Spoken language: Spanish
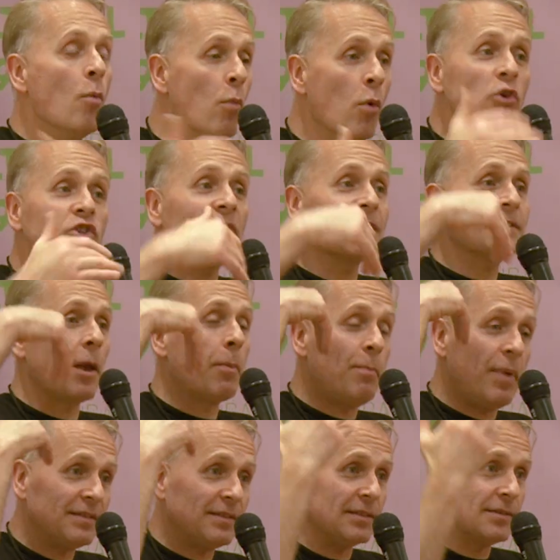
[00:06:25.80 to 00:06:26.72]
muchas
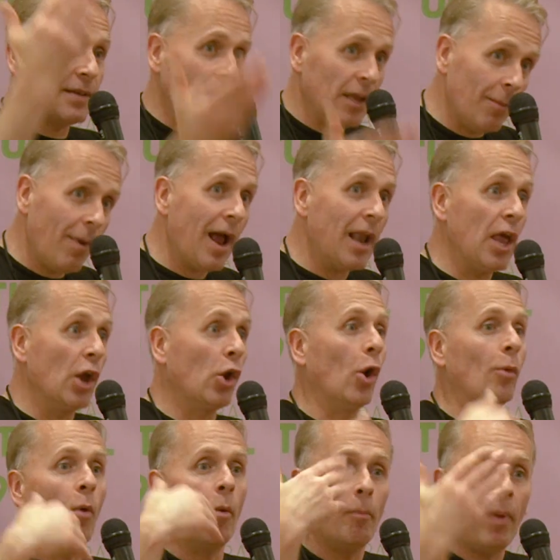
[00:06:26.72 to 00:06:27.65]
especies animales
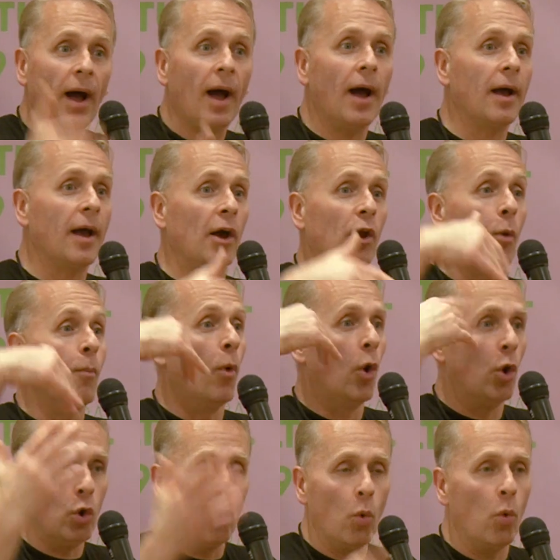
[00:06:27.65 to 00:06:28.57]
como pájaros,
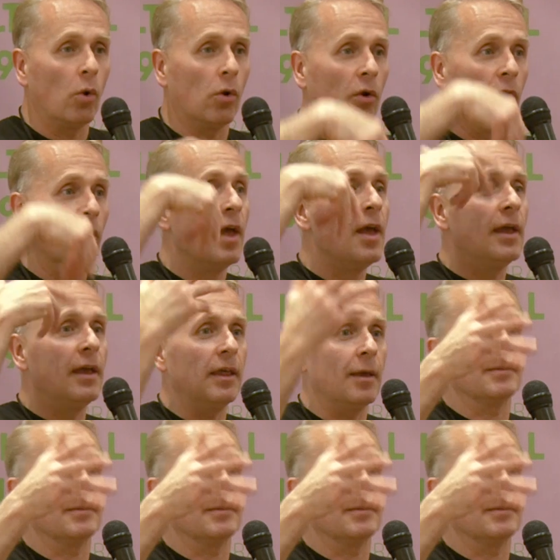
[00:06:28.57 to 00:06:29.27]
moluscos y